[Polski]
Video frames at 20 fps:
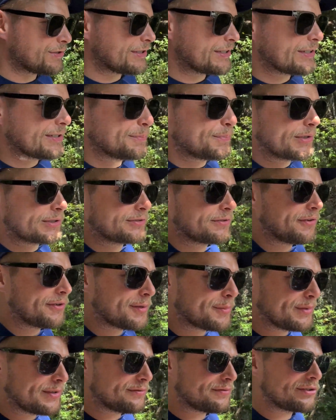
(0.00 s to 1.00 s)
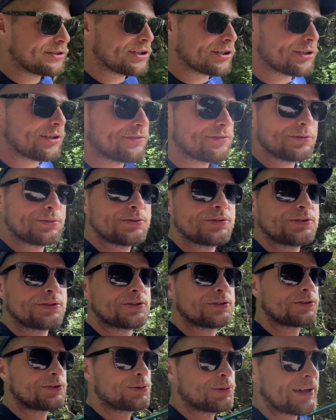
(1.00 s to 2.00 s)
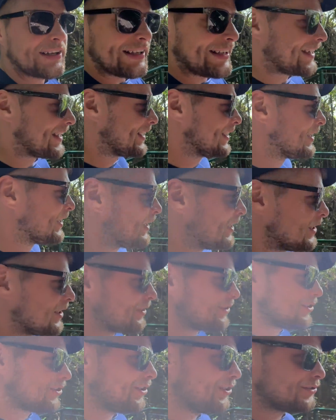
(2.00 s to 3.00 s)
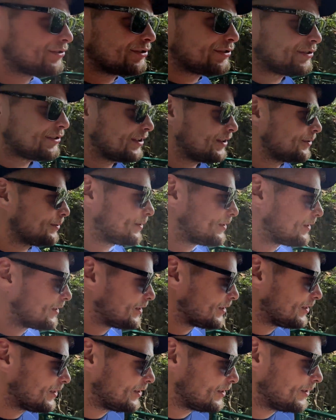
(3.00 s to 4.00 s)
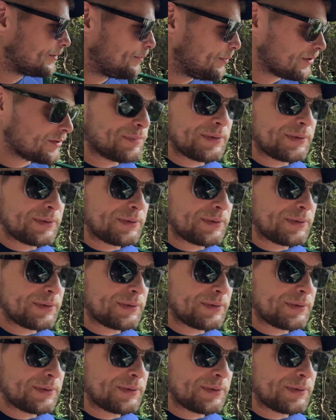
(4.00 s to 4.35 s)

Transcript: e, platformę widokową, do której dochodzi się e, po